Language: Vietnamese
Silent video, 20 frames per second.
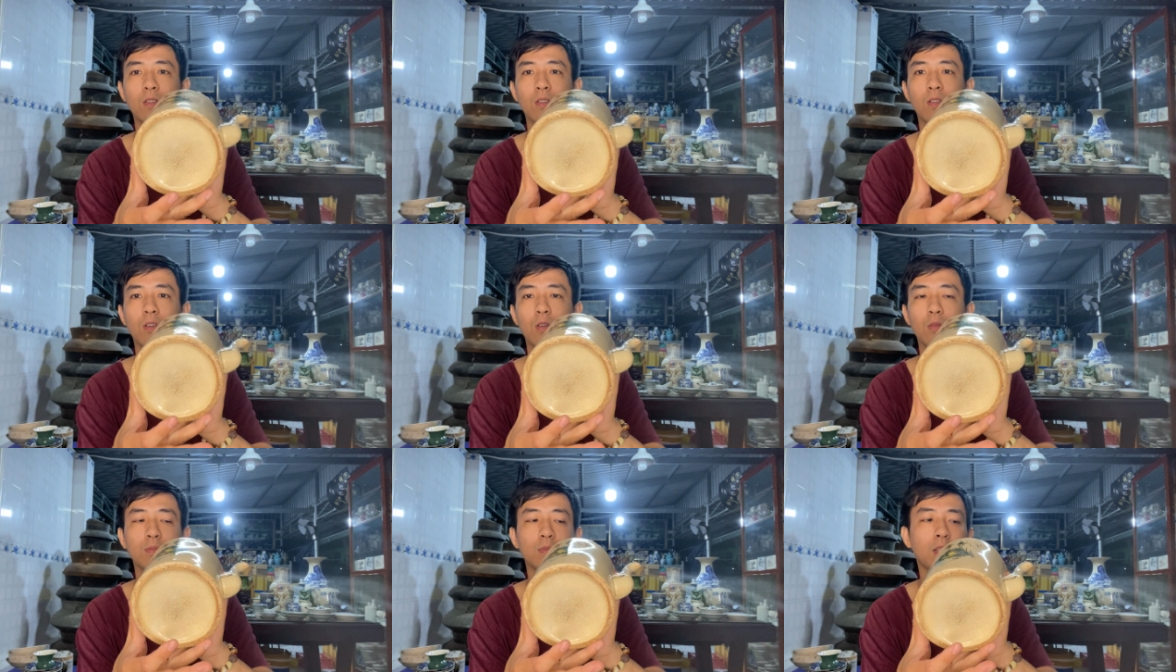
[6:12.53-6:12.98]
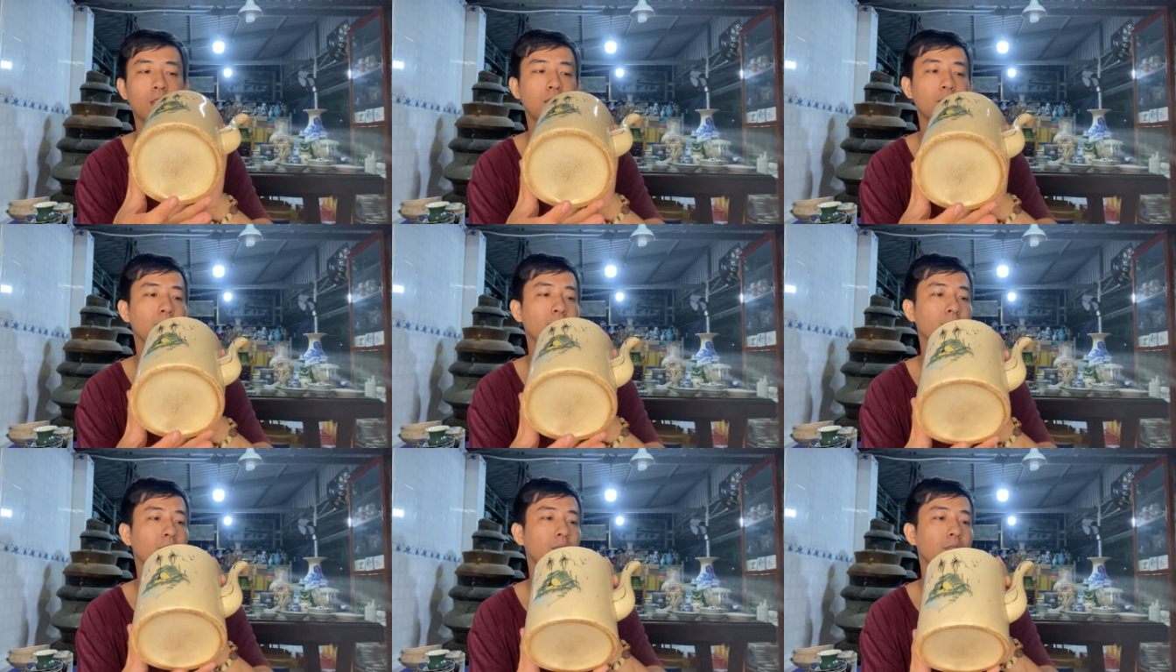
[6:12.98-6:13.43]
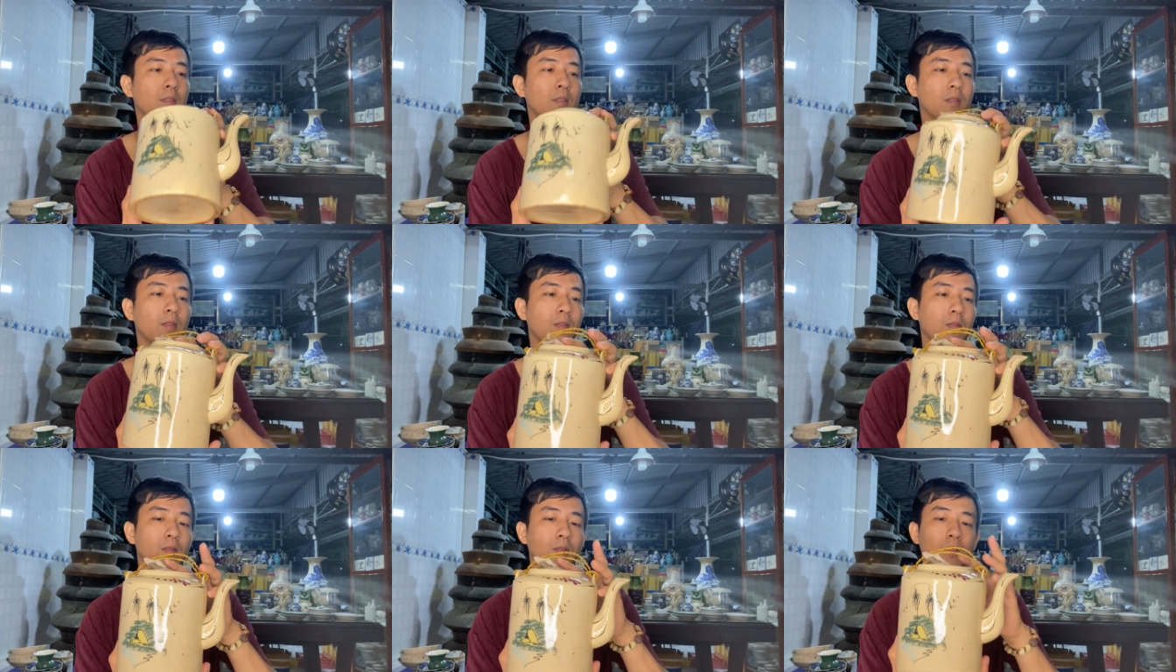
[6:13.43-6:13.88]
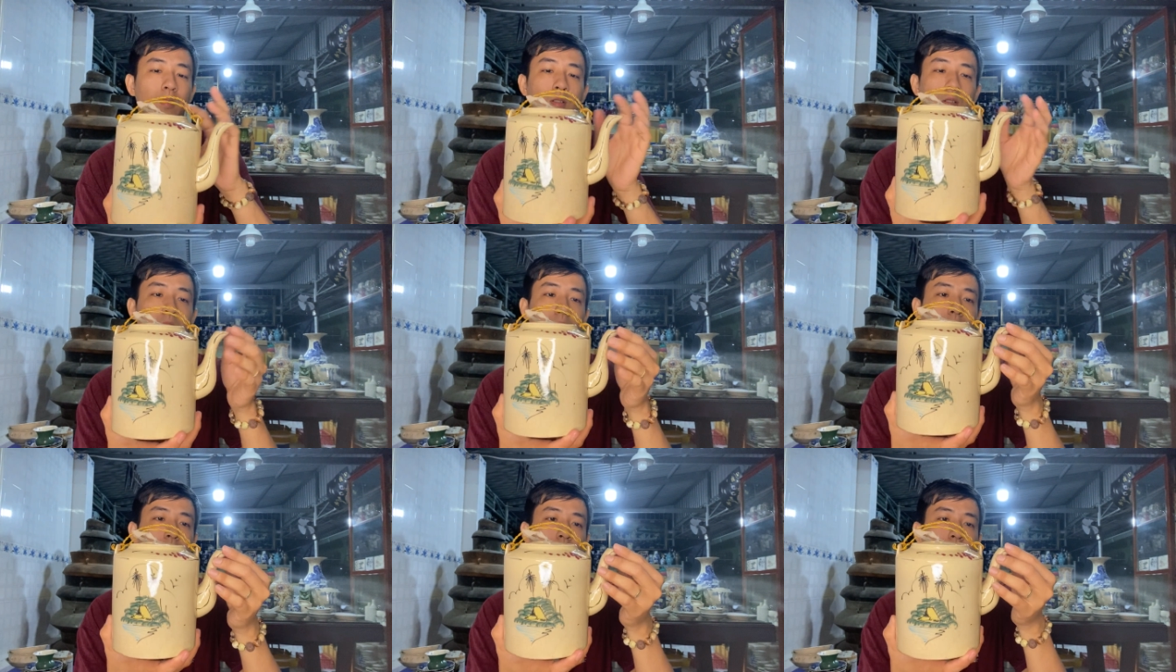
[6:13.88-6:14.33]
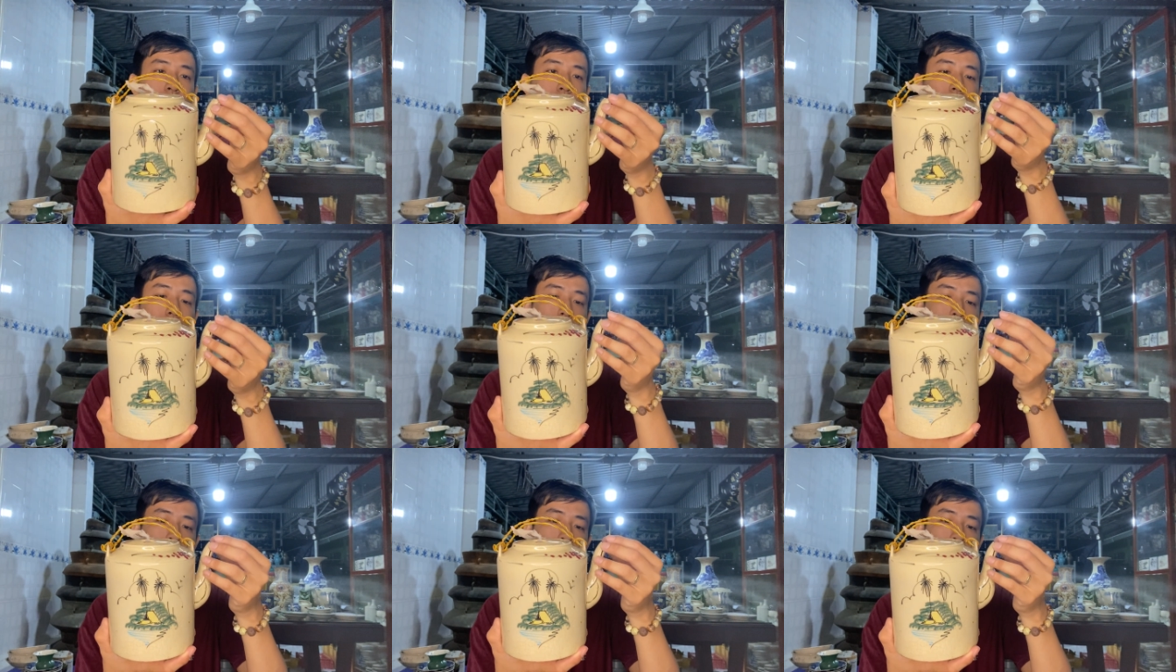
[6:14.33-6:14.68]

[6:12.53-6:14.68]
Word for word: cho ông đây tình